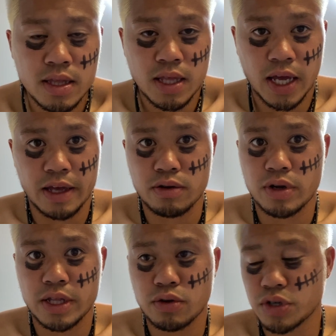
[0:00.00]
はい。こ
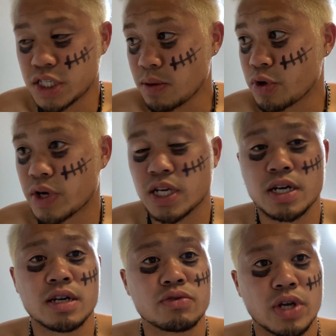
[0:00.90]
れ、どうしても言わなあ
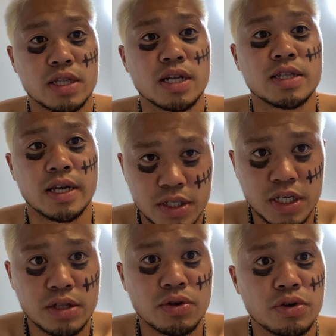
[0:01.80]
かんことあったんで、
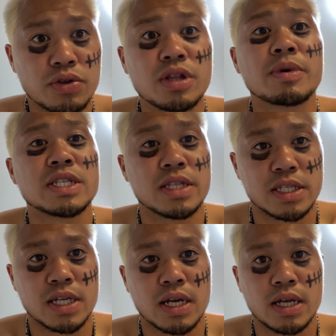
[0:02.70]
ちゃんと言ってませんで
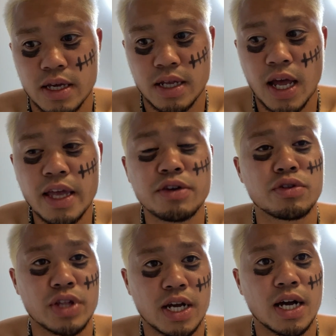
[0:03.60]
した。雷雨
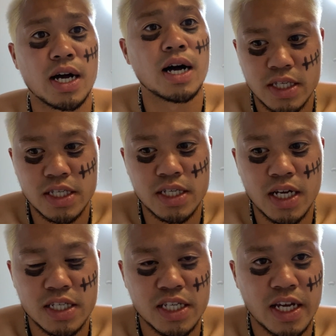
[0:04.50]
の中、1時
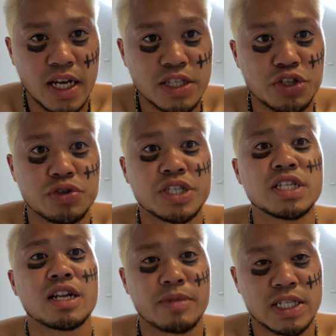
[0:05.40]
間試合が中止に
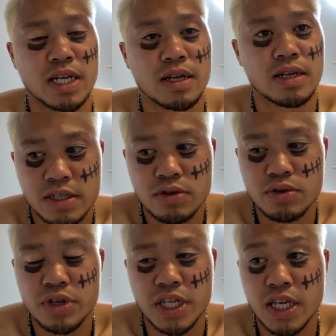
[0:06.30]
なりました。その
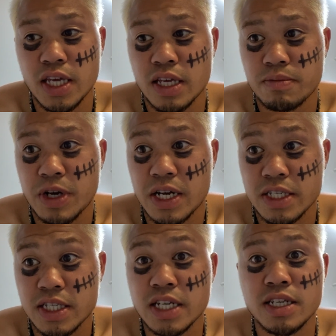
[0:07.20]
時に、まあ、
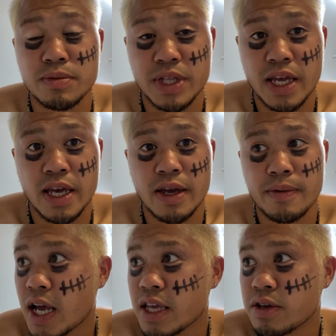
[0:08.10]
スタジアムで
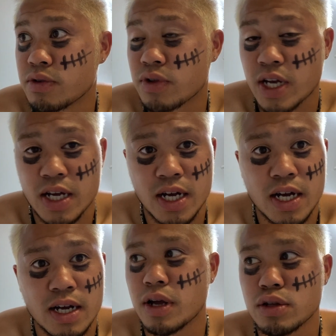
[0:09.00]
雷雨の
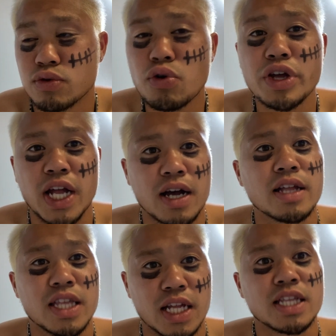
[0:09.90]
中、あの、動いたらあか
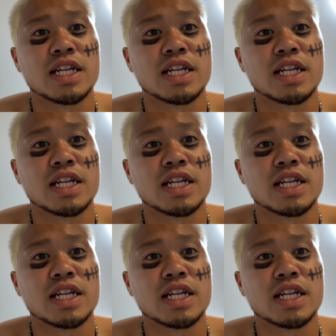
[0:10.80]
んってなって